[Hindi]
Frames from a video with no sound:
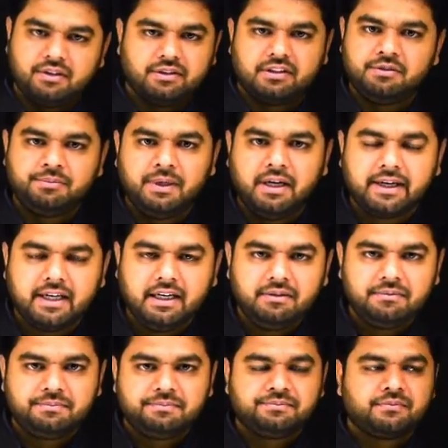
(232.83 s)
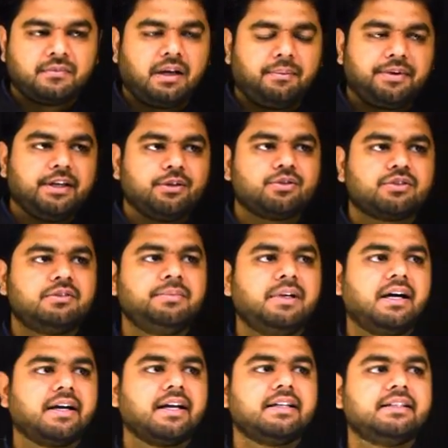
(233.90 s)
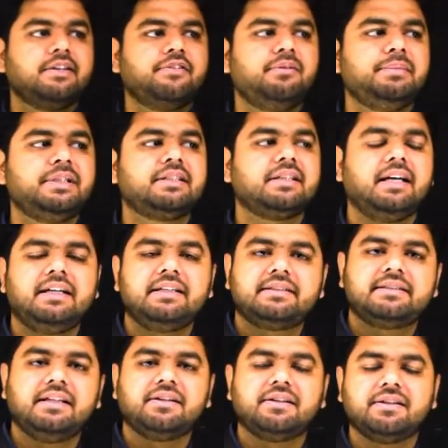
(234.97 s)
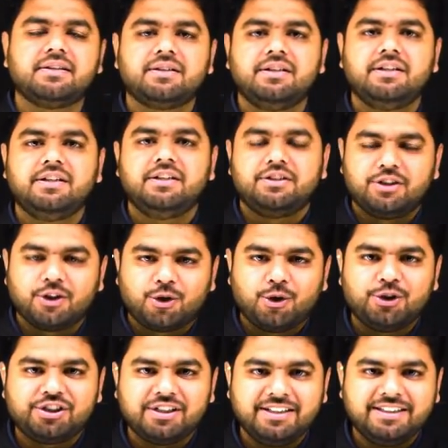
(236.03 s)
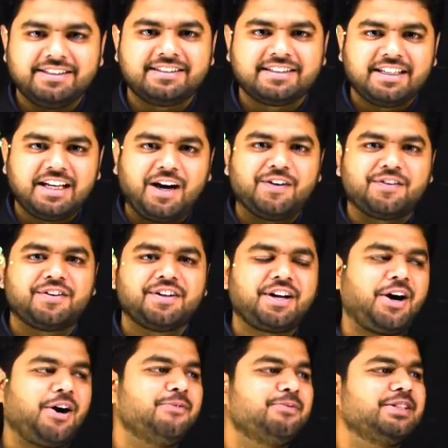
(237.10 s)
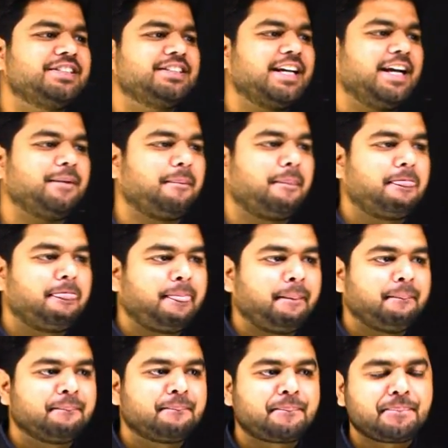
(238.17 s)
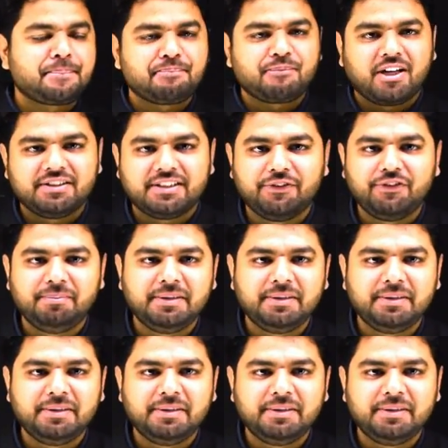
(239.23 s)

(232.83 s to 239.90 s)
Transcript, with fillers: समझ में आ गया अब ये तो समझ में आ गया कि दे विल मीट एट सेंटर द क्वेश्चन इज कि आफ्टर हाउ मच टाइम दे विल